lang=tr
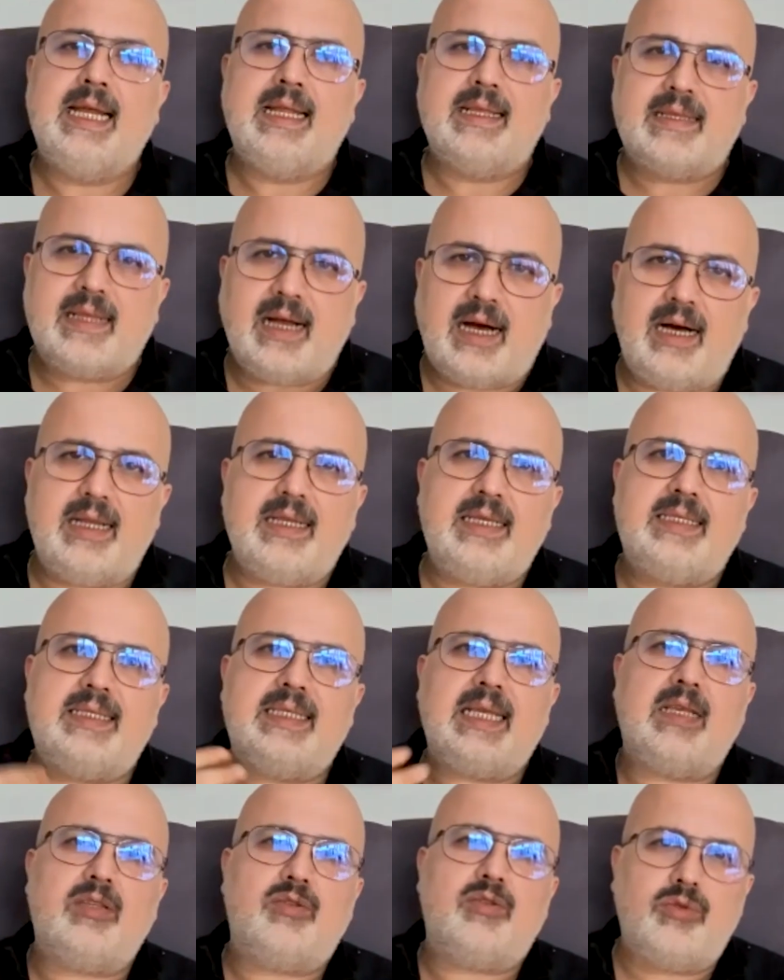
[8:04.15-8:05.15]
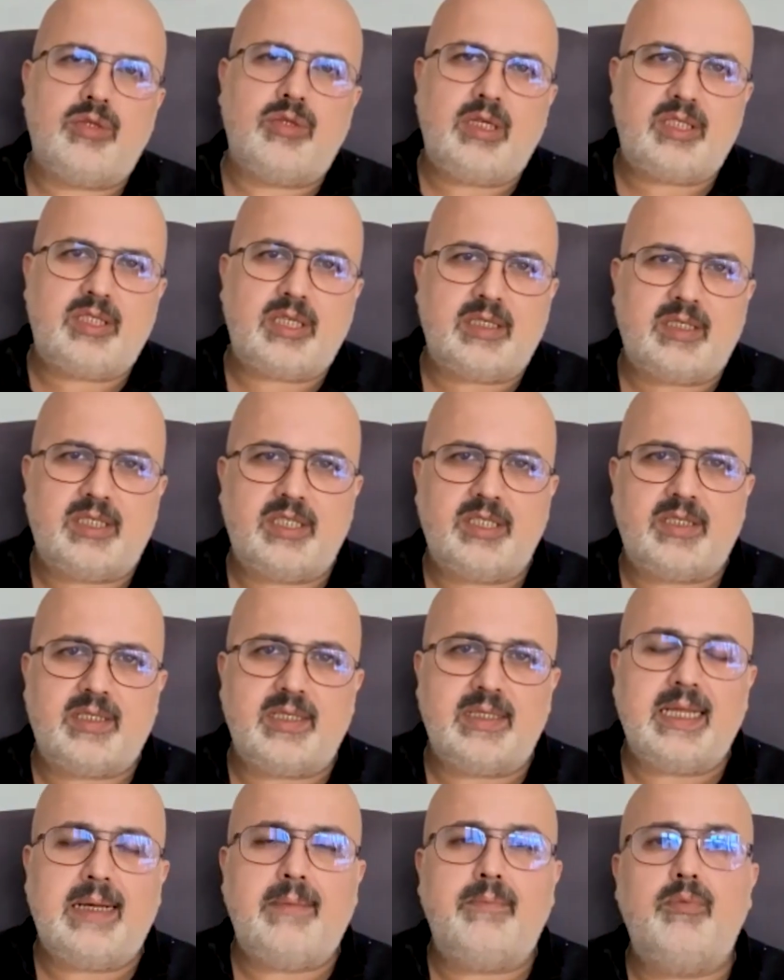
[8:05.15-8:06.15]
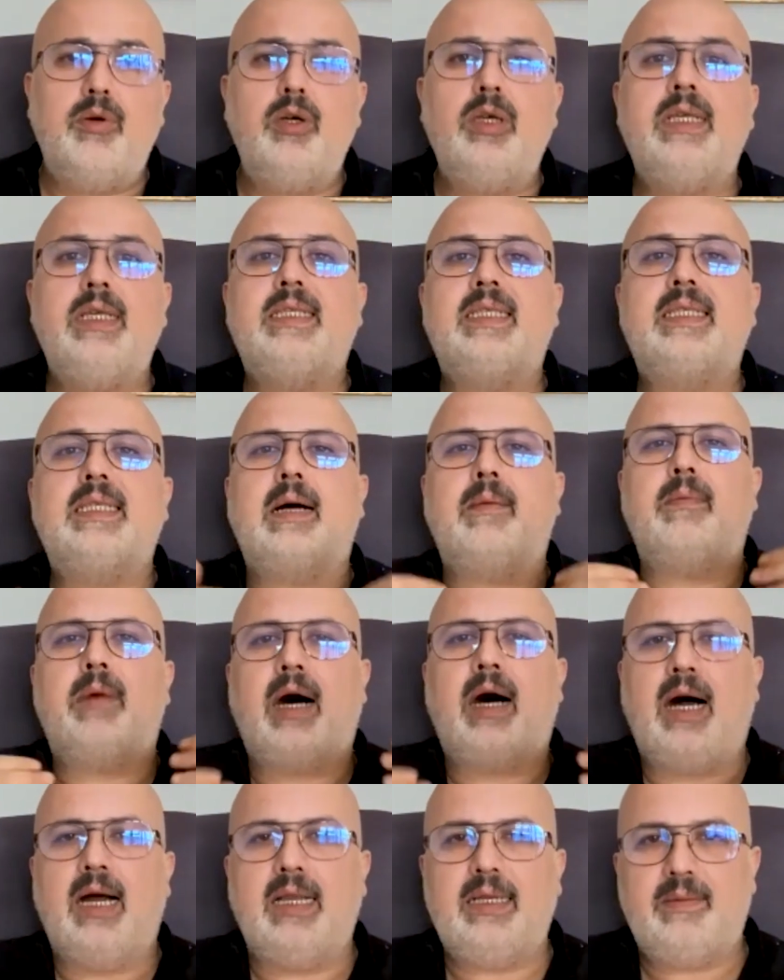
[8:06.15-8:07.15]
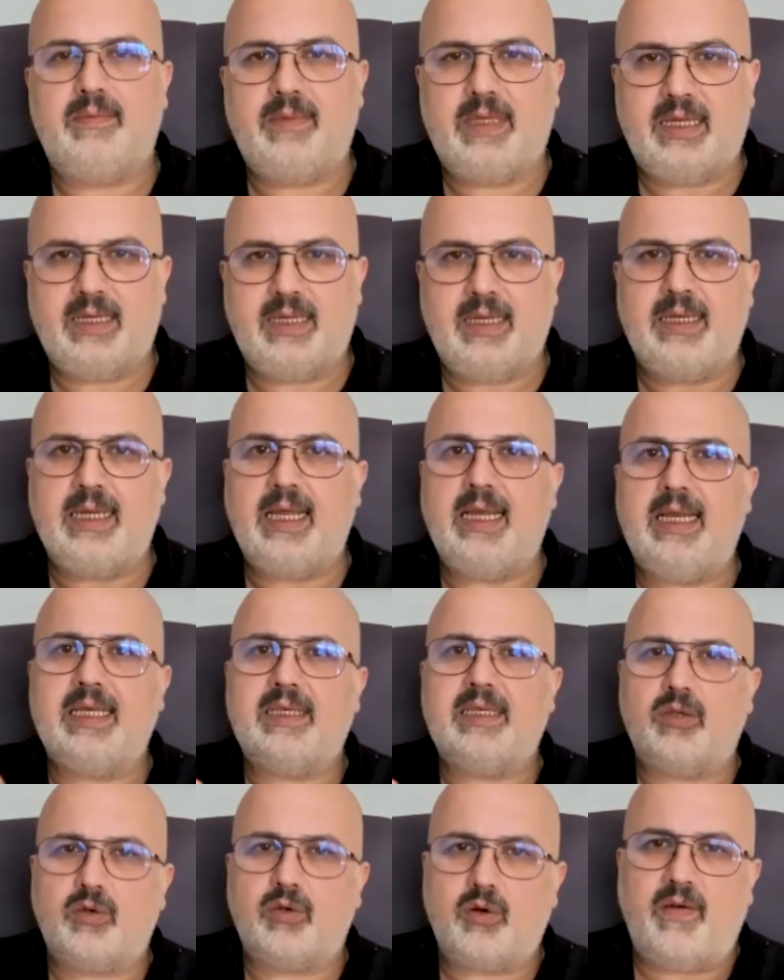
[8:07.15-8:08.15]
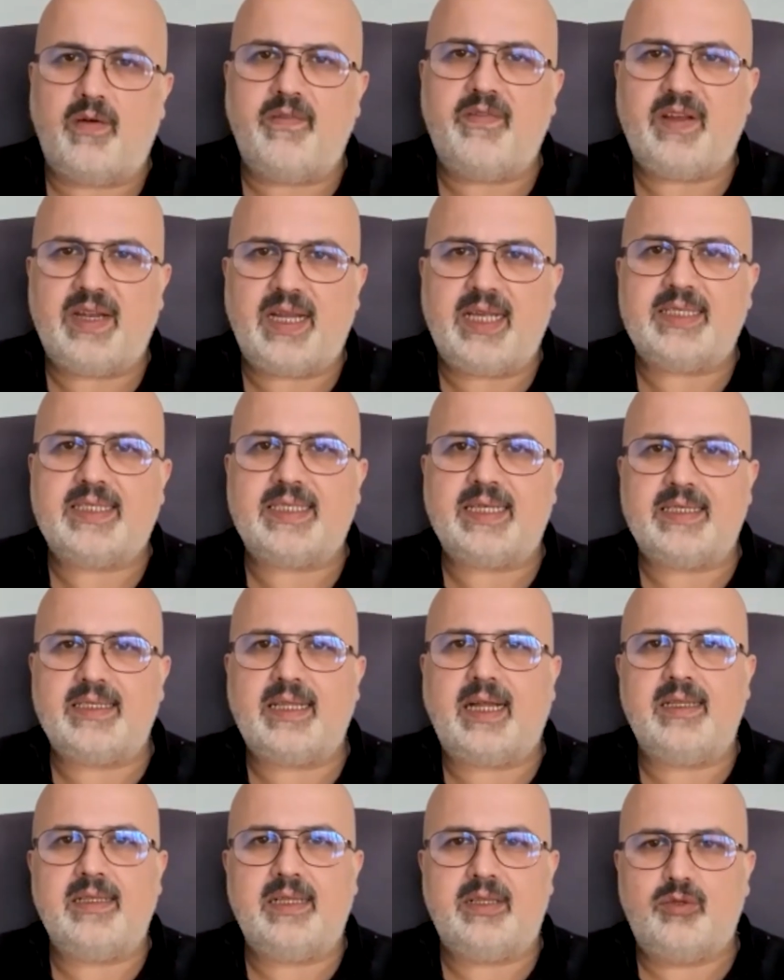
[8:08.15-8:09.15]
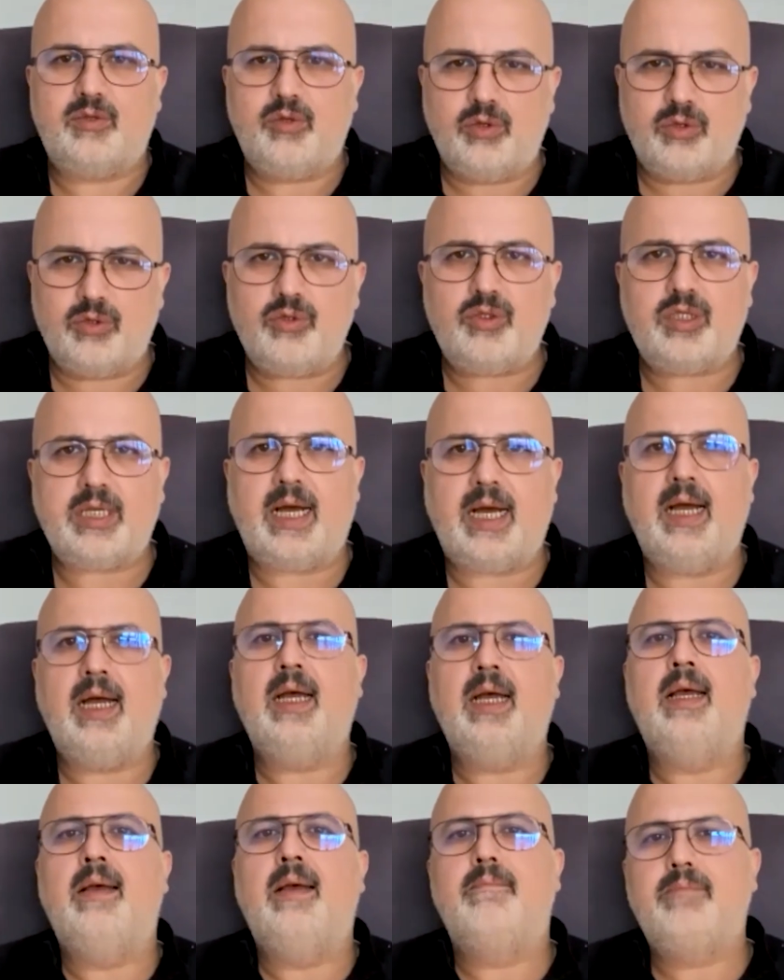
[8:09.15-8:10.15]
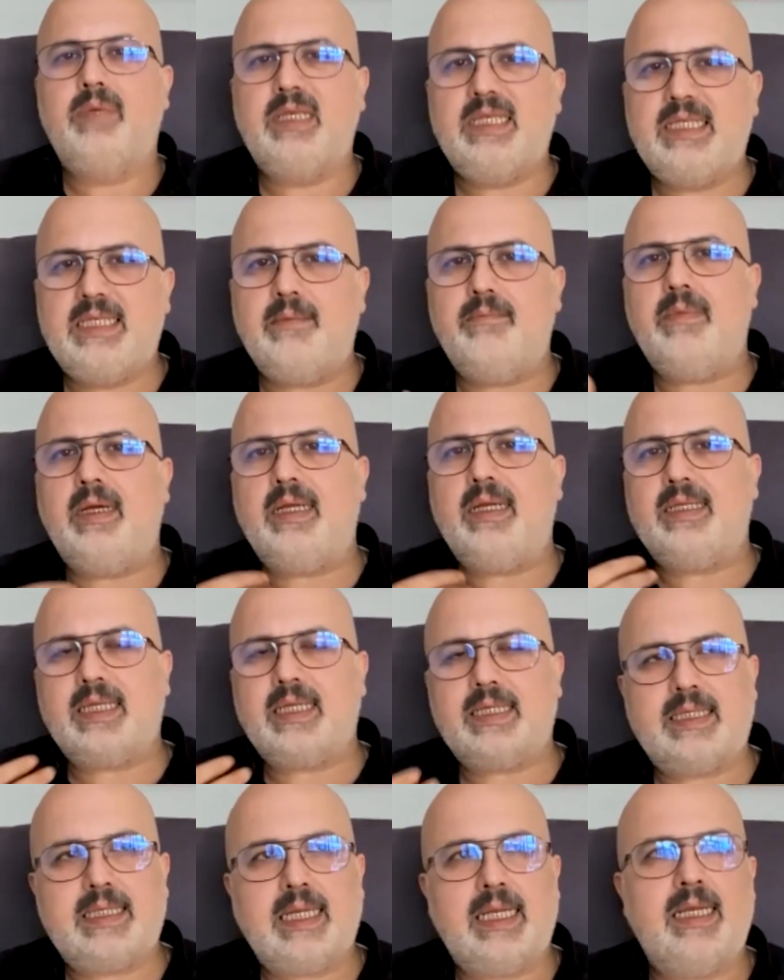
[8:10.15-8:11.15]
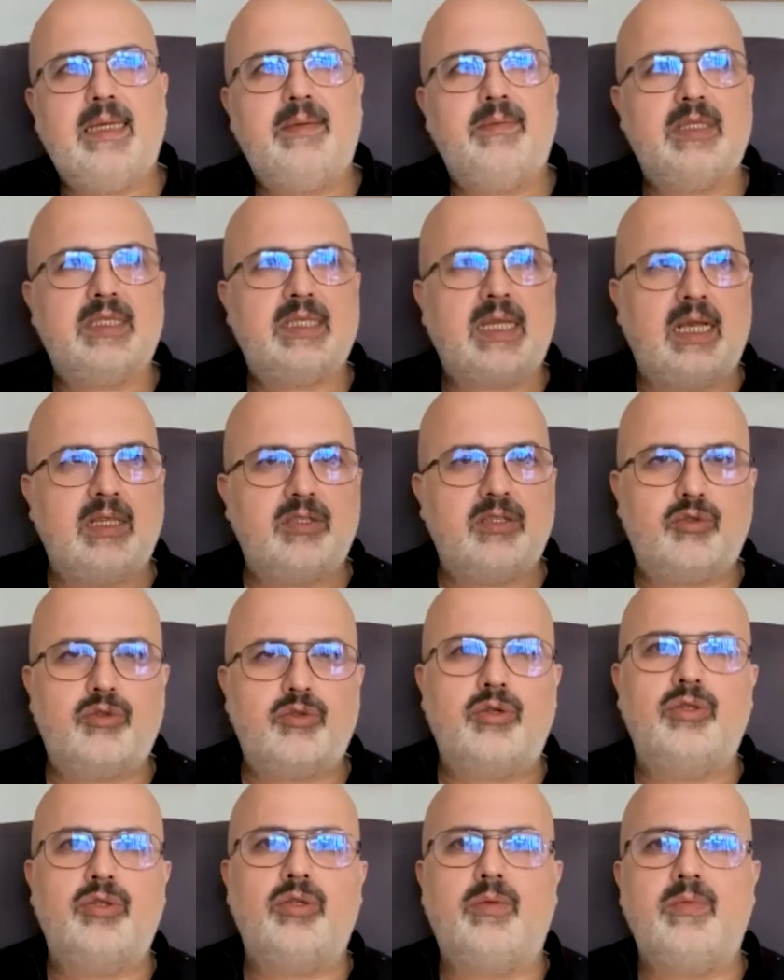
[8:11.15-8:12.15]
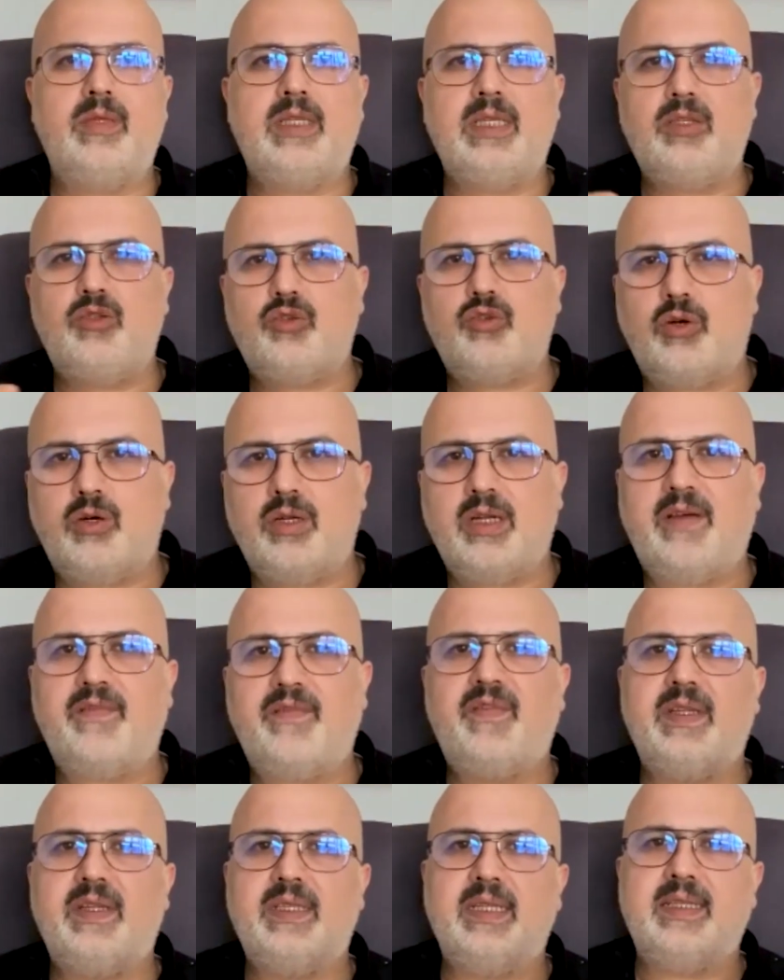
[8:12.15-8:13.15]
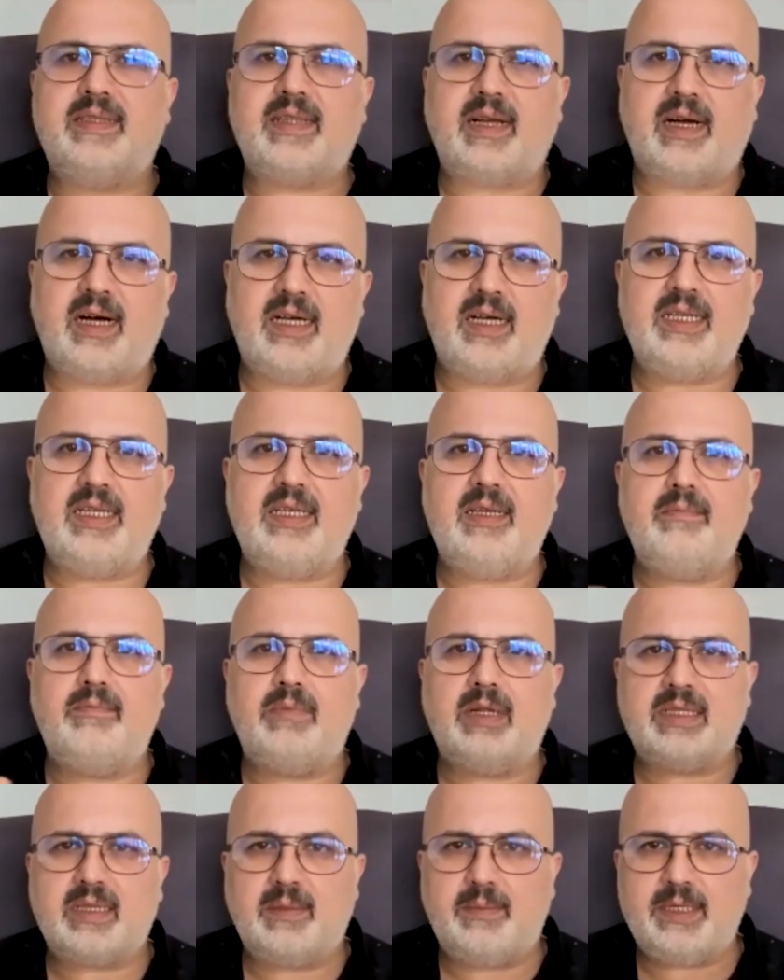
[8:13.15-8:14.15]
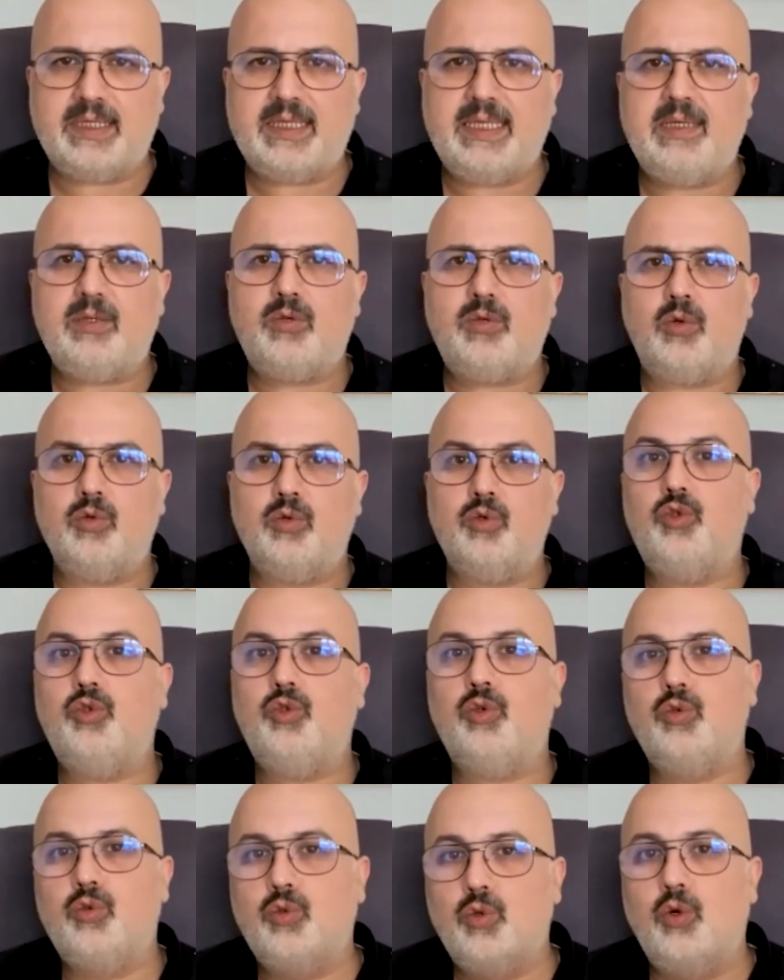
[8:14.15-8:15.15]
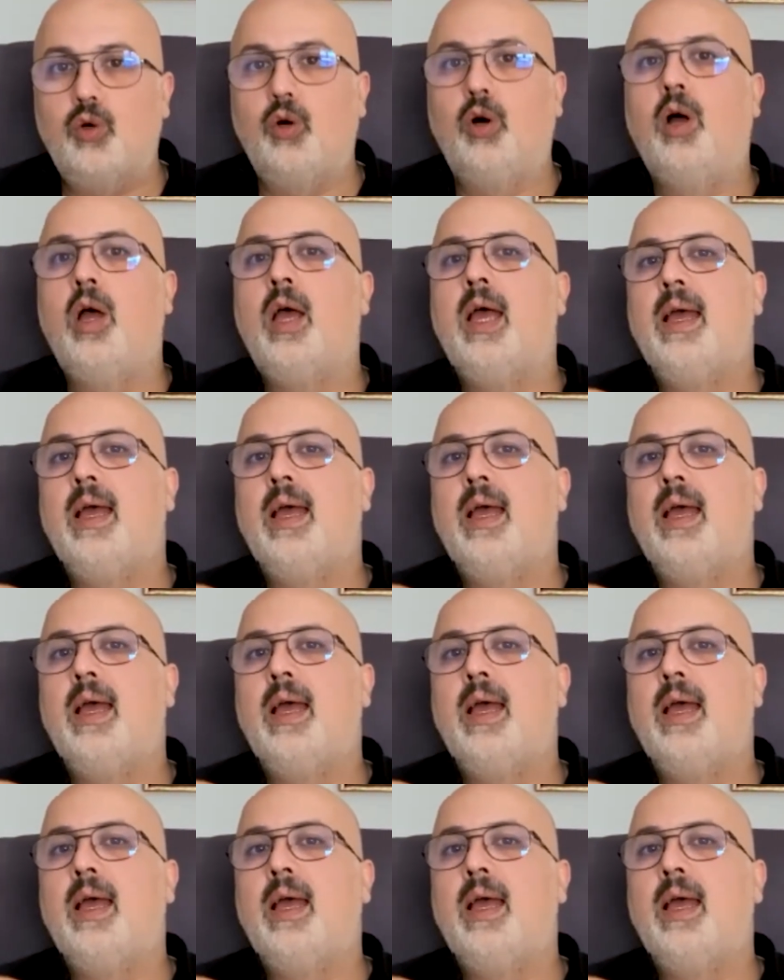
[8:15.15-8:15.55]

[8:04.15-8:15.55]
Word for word: tarihsel süreç açısından bu İslam alimlerinin hele ki konferanslarda anlatıyoruz ya bizim medreselerimiz astronominin, coğrafyanın, tarihin, matematiğin konuşulduğu